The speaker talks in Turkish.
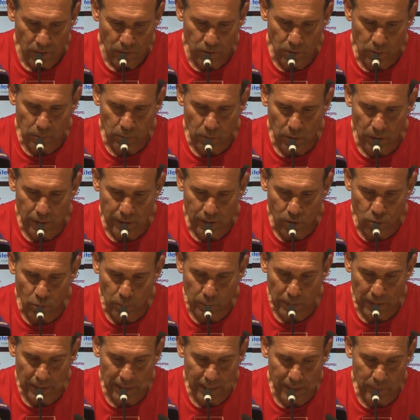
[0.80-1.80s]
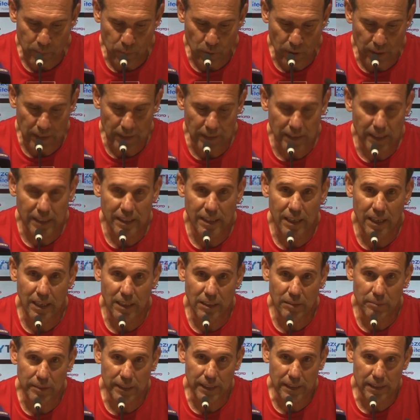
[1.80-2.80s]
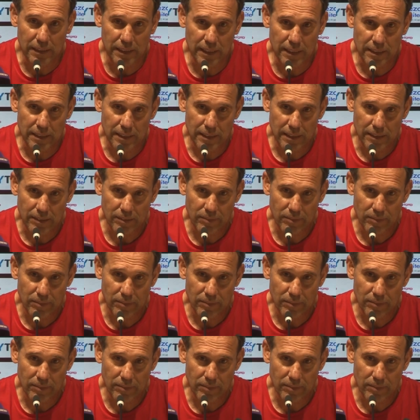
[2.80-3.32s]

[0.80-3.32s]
Futbolda kupalar, puanlar, galibiyetler